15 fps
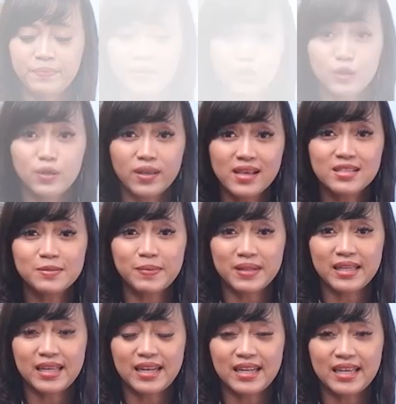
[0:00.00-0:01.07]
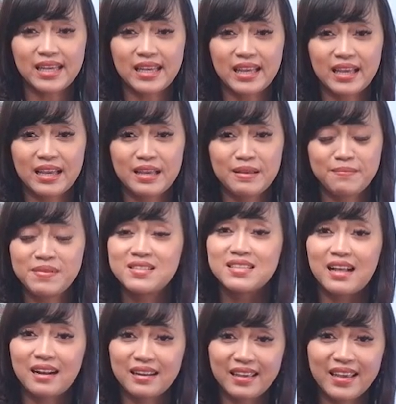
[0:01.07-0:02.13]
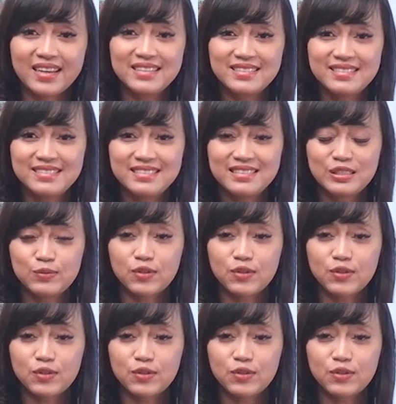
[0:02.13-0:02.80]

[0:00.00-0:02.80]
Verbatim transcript: Contohnya seperti ini: misalnya,